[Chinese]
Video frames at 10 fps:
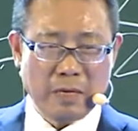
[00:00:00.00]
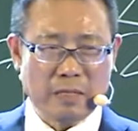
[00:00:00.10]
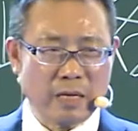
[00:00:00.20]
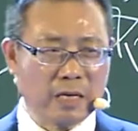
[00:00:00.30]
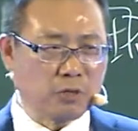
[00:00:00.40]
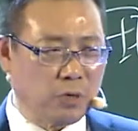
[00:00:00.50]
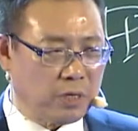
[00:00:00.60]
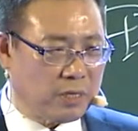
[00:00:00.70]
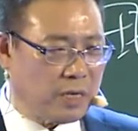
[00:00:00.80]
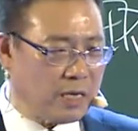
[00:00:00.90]
大家觉
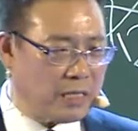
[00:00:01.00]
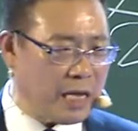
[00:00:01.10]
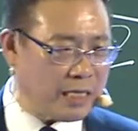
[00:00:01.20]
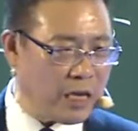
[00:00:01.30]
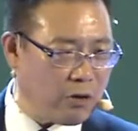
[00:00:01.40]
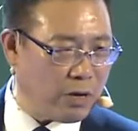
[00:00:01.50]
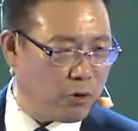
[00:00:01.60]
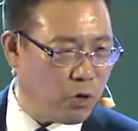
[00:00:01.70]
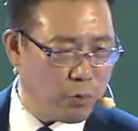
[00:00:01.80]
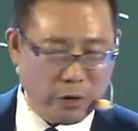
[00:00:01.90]
得正善善劣
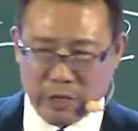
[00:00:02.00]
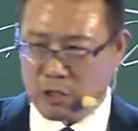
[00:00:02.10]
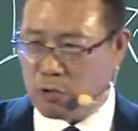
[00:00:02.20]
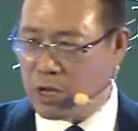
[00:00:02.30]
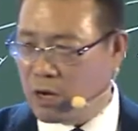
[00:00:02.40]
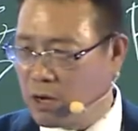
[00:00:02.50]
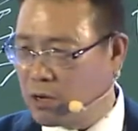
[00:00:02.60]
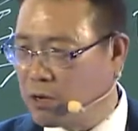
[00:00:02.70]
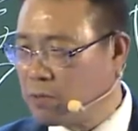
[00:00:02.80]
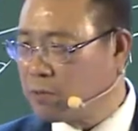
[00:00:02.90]
会不会走
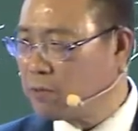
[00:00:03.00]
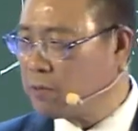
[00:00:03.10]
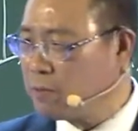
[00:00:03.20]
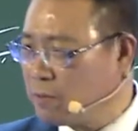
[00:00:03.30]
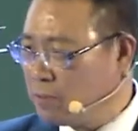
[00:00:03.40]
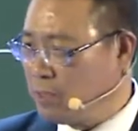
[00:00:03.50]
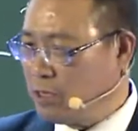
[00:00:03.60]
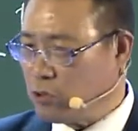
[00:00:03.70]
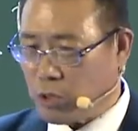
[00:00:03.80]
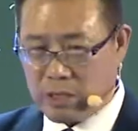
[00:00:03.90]
到
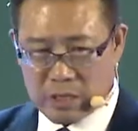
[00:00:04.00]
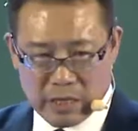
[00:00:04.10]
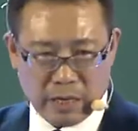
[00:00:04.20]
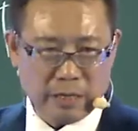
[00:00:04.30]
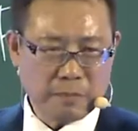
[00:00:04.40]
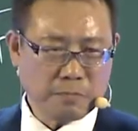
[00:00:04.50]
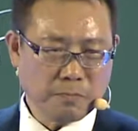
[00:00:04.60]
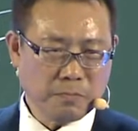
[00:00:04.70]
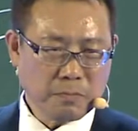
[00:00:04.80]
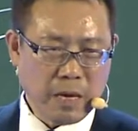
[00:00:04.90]
全世界？
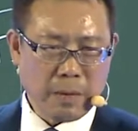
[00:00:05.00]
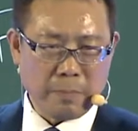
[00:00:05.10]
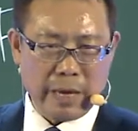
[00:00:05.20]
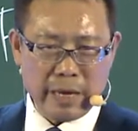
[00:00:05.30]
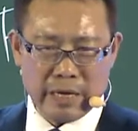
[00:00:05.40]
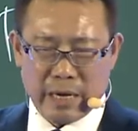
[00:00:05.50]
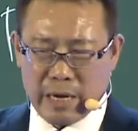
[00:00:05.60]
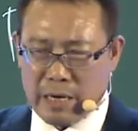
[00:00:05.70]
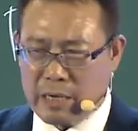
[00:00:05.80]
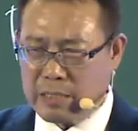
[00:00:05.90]
每一
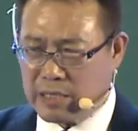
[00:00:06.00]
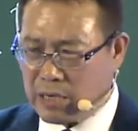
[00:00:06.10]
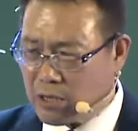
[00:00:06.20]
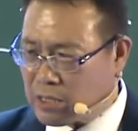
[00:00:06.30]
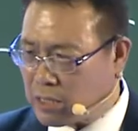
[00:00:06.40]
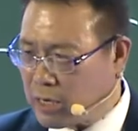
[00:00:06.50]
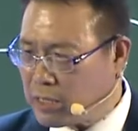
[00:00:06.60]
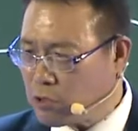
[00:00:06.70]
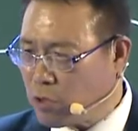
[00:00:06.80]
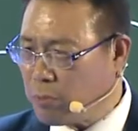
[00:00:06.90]
个只要是
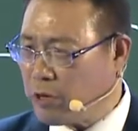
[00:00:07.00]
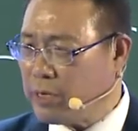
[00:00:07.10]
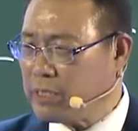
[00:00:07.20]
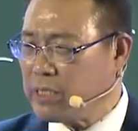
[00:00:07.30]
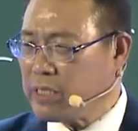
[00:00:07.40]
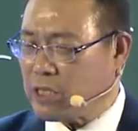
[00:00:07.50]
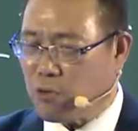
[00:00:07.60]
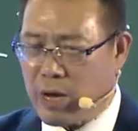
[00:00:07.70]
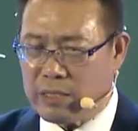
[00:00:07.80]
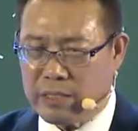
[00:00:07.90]
人，会不会喜
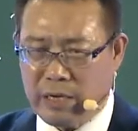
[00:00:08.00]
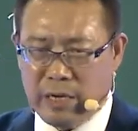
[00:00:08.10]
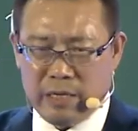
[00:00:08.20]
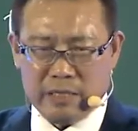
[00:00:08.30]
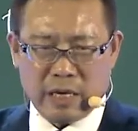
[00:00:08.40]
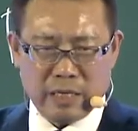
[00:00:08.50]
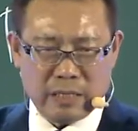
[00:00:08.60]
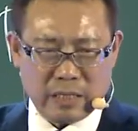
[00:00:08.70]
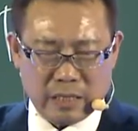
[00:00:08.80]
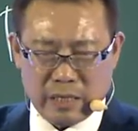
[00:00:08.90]
欢正
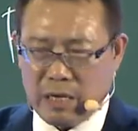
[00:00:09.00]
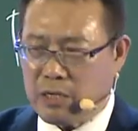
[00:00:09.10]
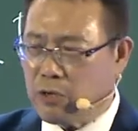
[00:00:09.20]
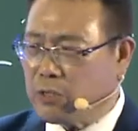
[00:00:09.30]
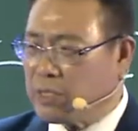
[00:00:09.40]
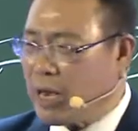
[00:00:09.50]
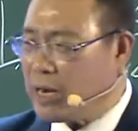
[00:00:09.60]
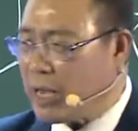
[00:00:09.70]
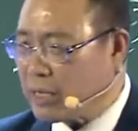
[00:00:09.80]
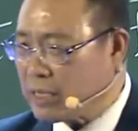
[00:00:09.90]
直又善
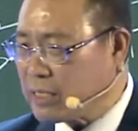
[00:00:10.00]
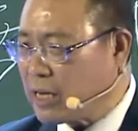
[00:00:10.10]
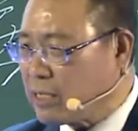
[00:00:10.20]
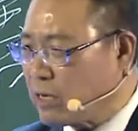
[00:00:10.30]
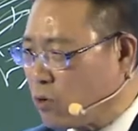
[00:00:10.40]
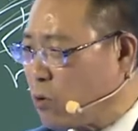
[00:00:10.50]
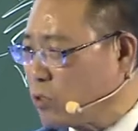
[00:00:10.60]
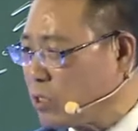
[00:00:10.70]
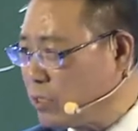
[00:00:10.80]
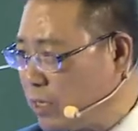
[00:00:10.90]
良的这样的一个公
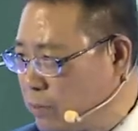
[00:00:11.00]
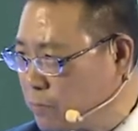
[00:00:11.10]
司呢？